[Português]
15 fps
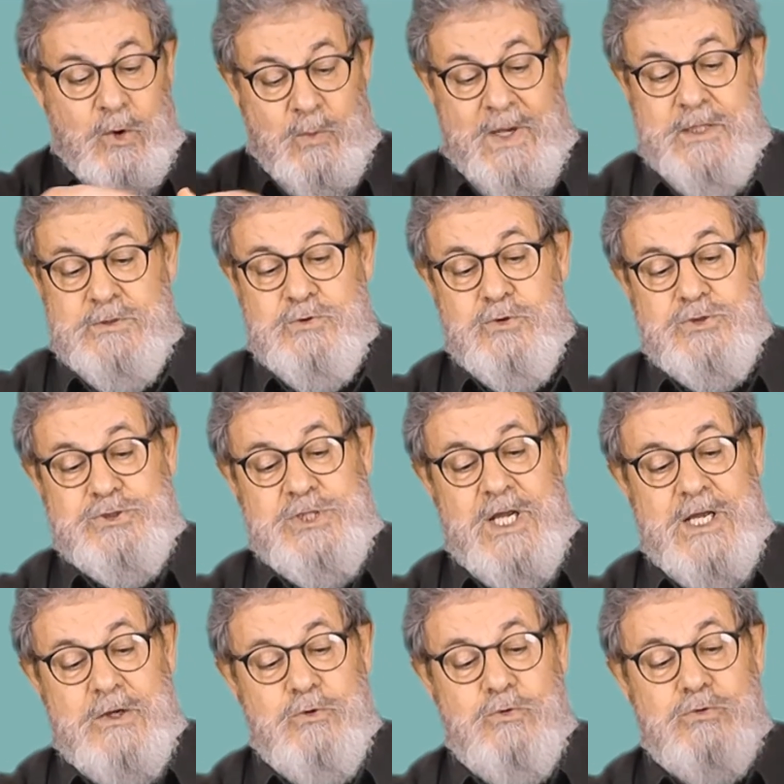Quando
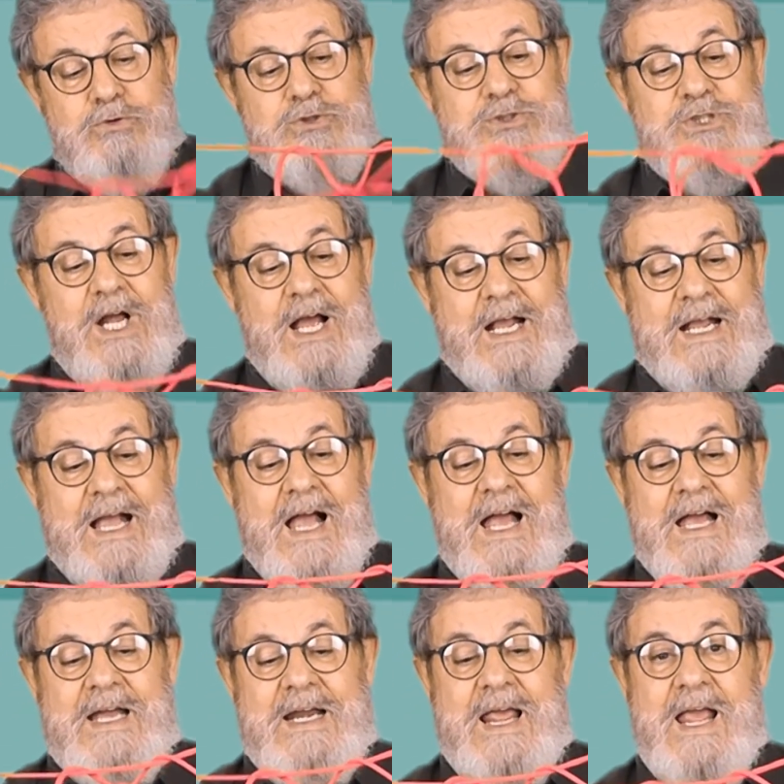chega o
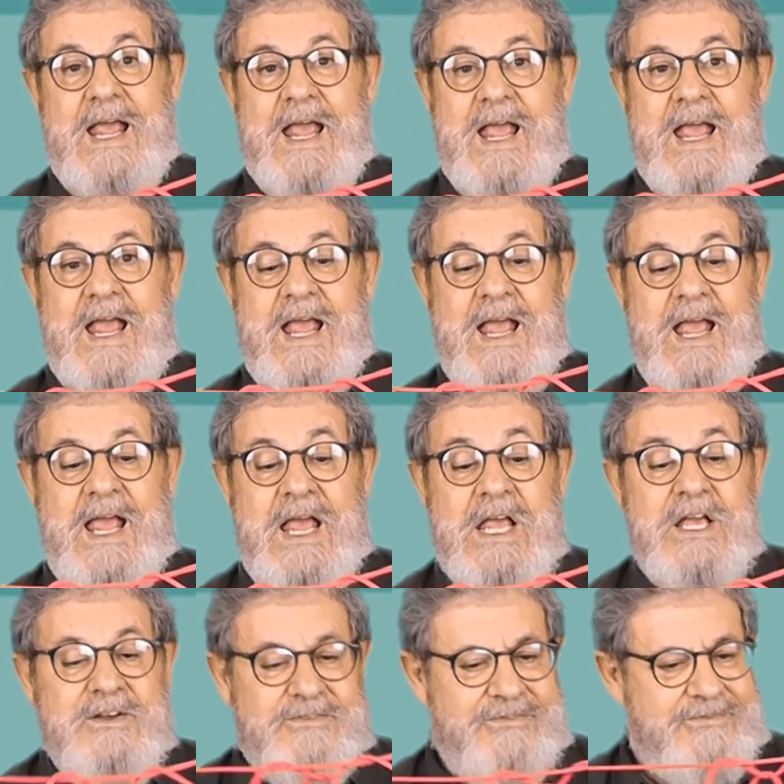jacaré,
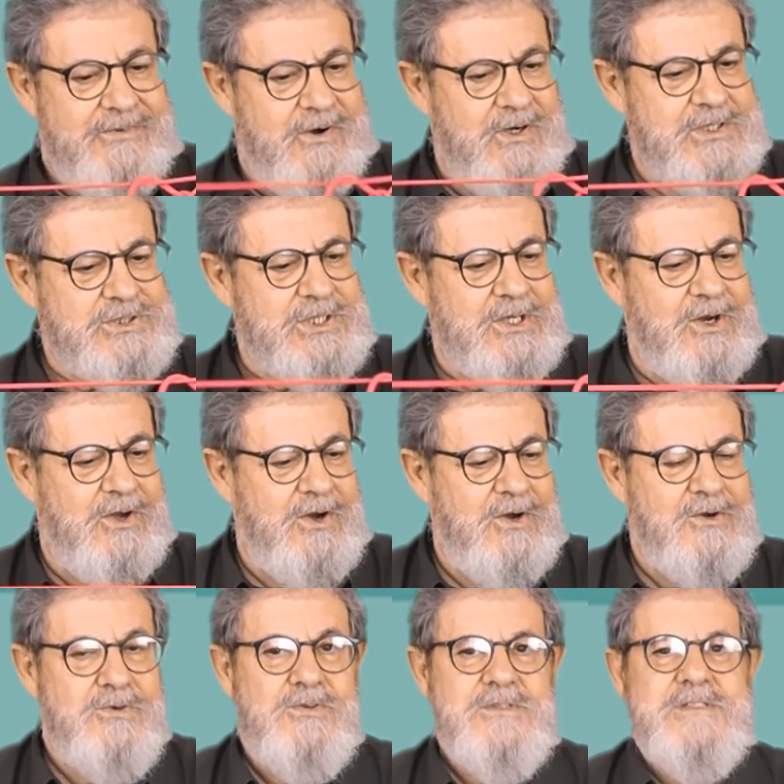foge
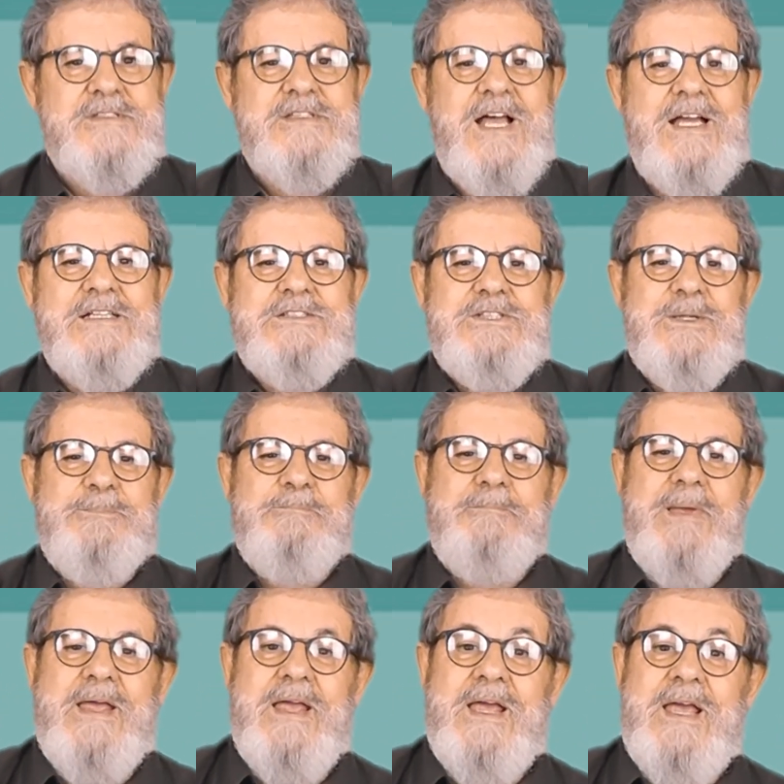logo, sai de
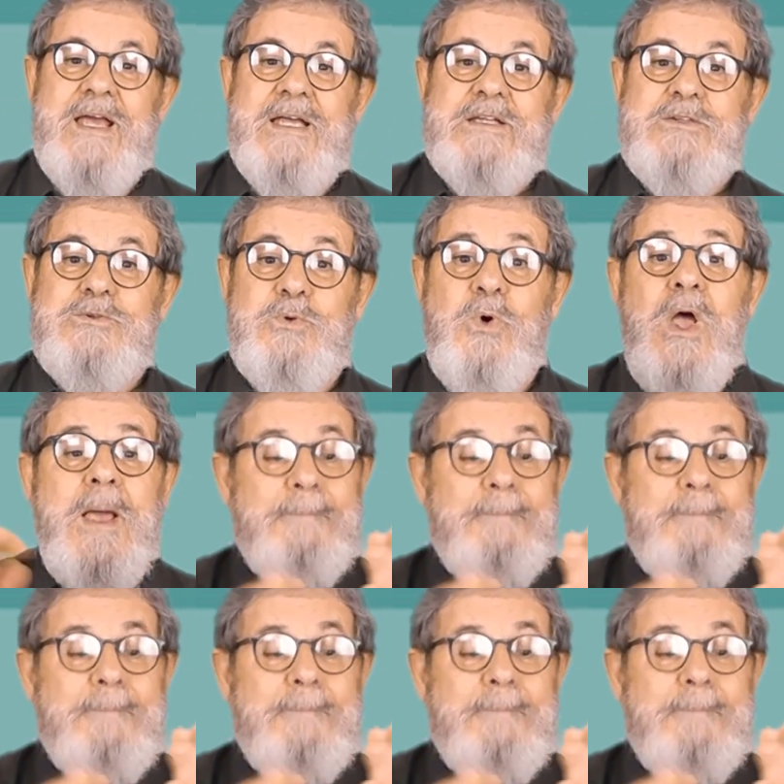perto.